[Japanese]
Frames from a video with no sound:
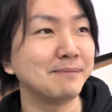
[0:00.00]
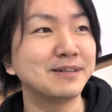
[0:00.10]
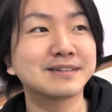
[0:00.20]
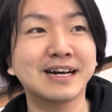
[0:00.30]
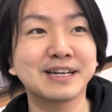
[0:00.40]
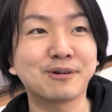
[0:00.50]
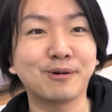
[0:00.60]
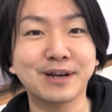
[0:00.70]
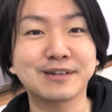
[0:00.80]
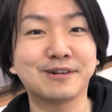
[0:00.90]
メルカリ
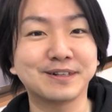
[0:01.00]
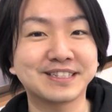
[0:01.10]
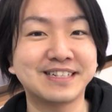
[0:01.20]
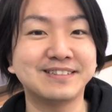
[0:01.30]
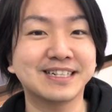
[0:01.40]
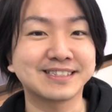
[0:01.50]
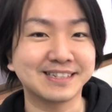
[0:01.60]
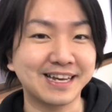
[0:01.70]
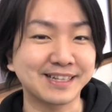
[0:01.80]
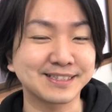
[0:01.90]
攻略法っていうやつで、